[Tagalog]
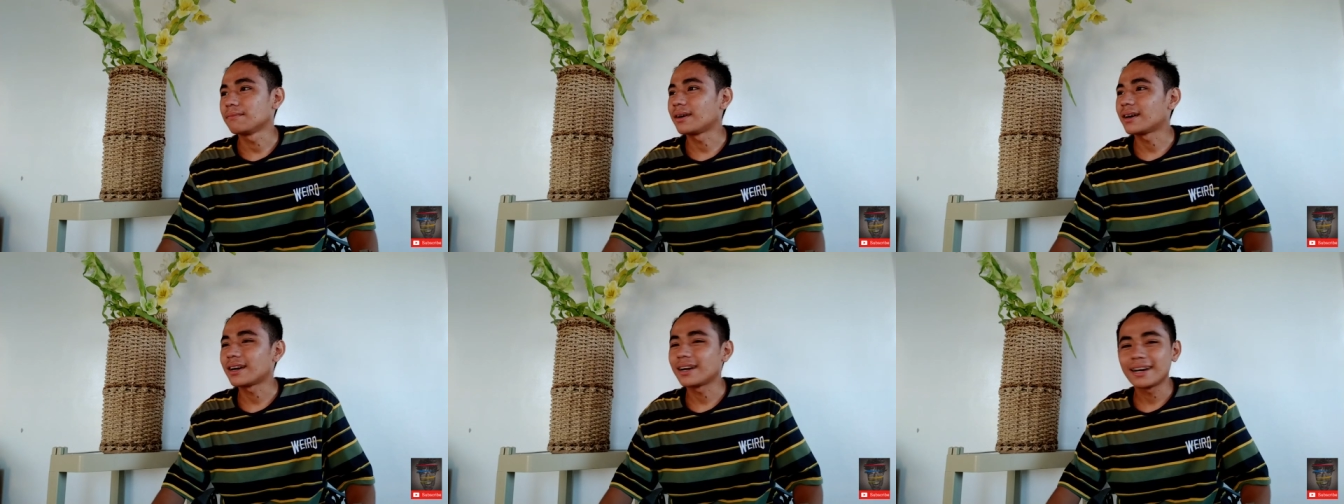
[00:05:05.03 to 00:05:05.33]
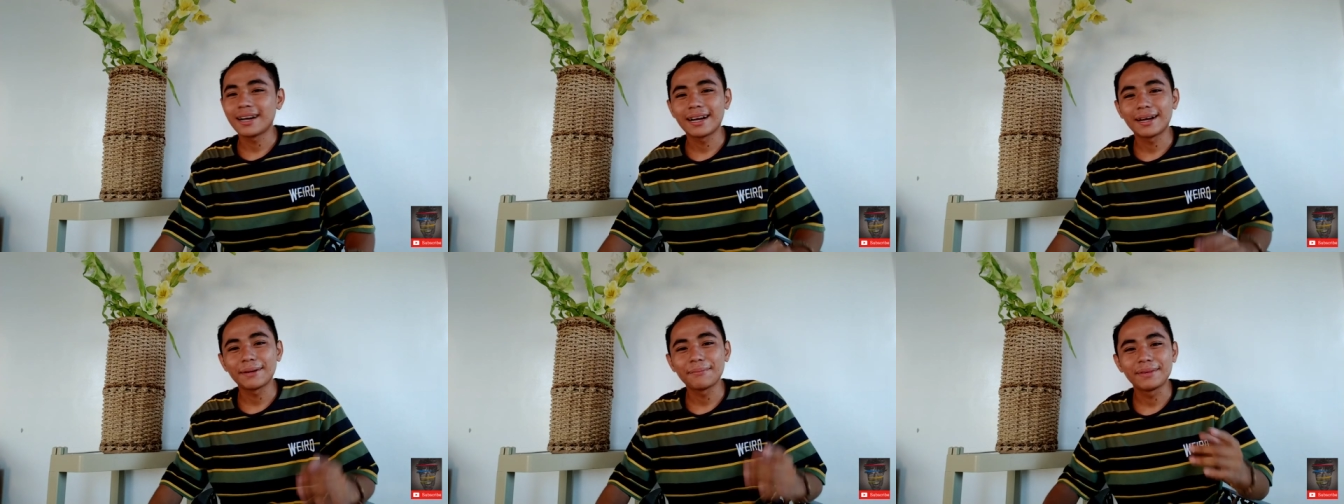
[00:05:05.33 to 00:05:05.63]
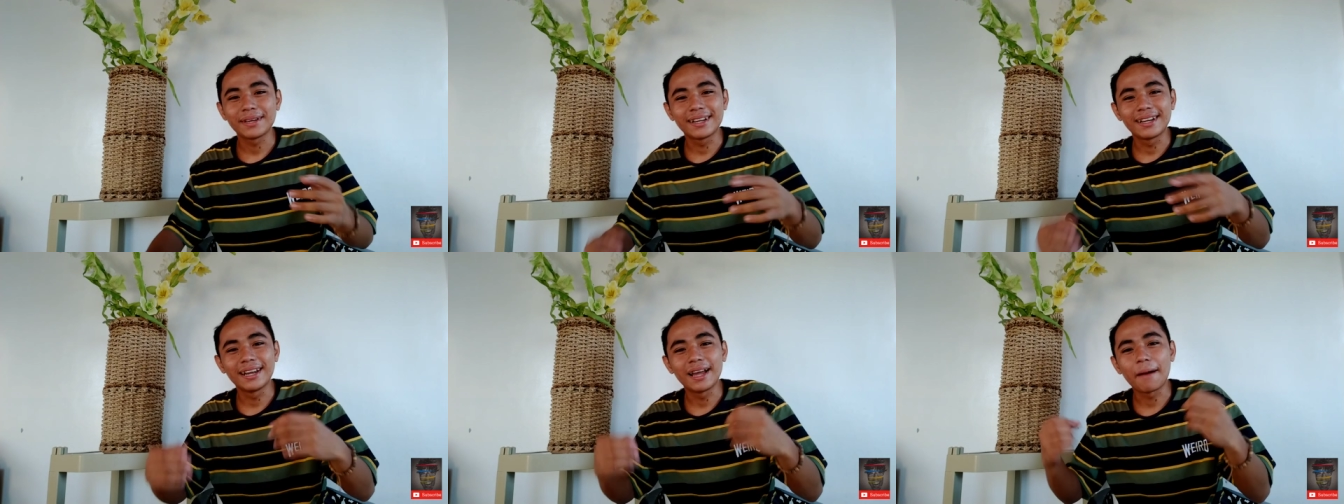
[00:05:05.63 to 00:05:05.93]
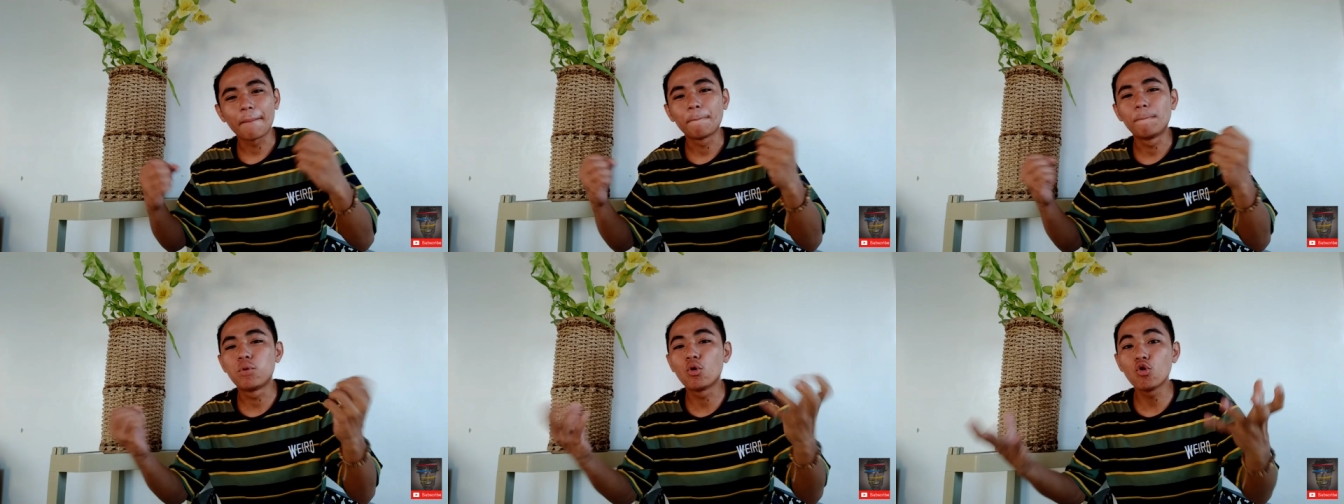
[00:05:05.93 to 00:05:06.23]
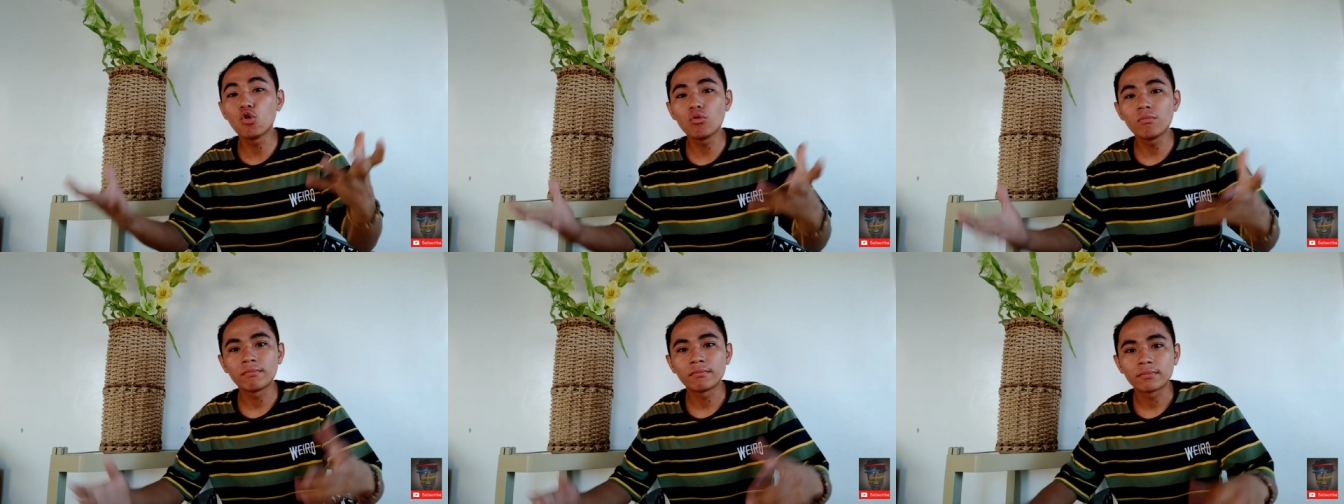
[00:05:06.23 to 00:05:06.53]
baka biglang
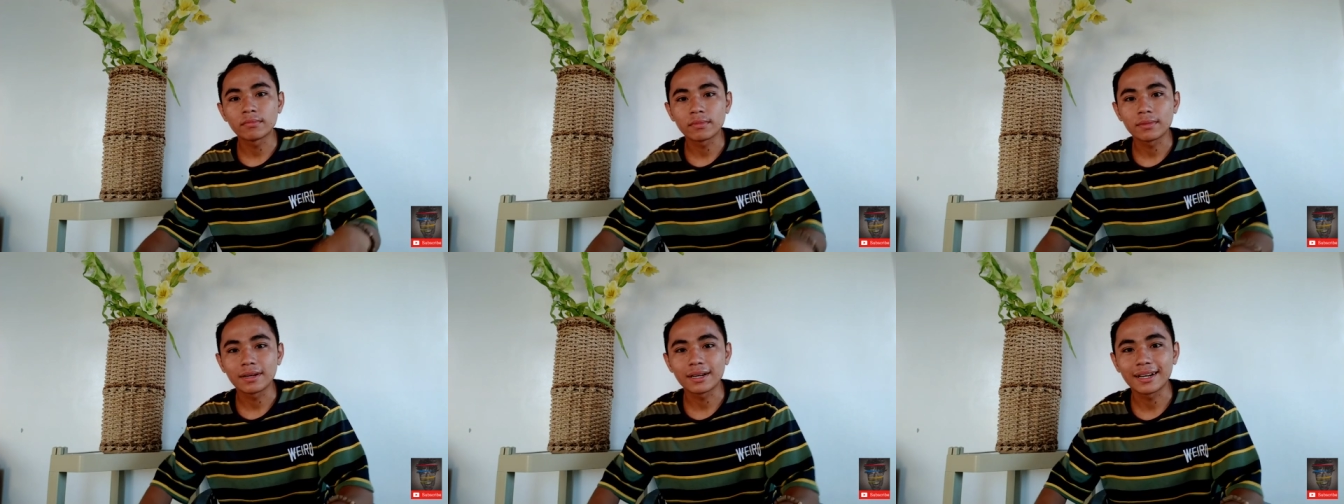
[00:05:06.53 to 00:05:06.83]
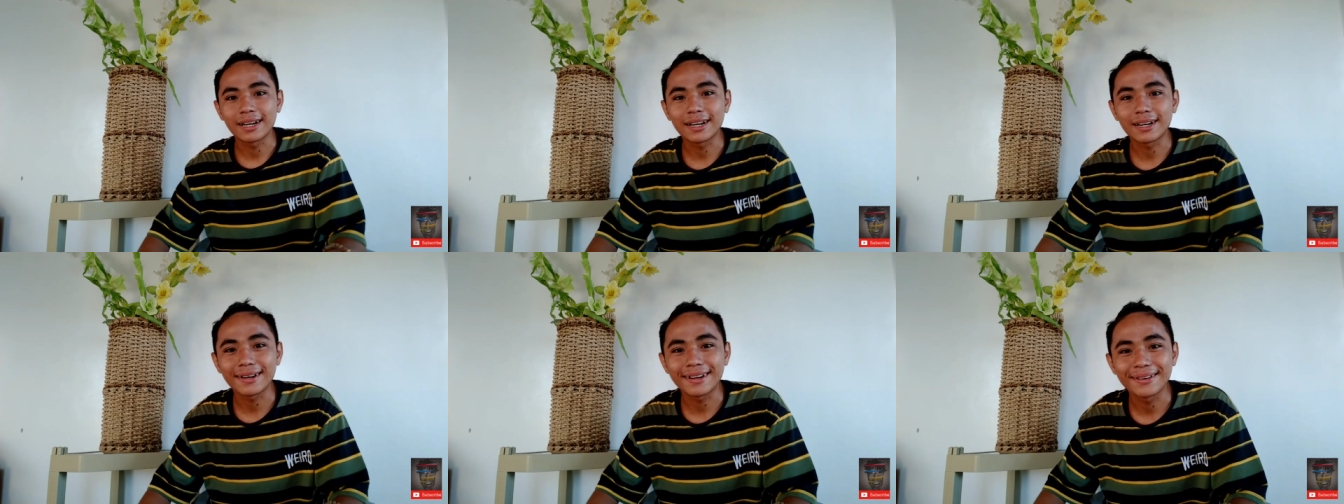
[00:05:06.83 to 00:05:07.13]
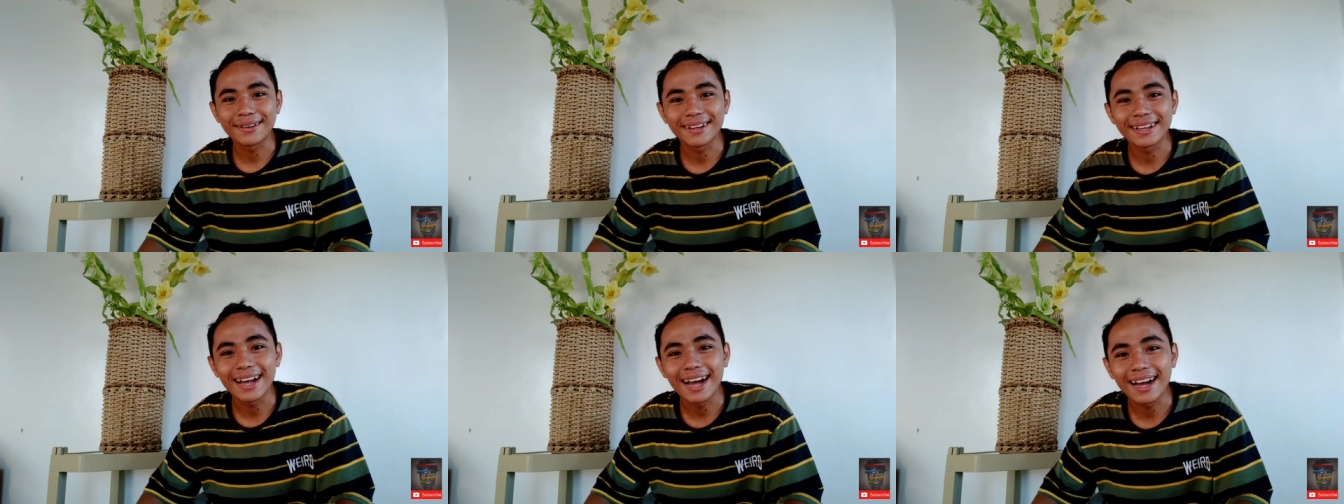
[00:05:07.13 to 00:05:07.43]
boom ang,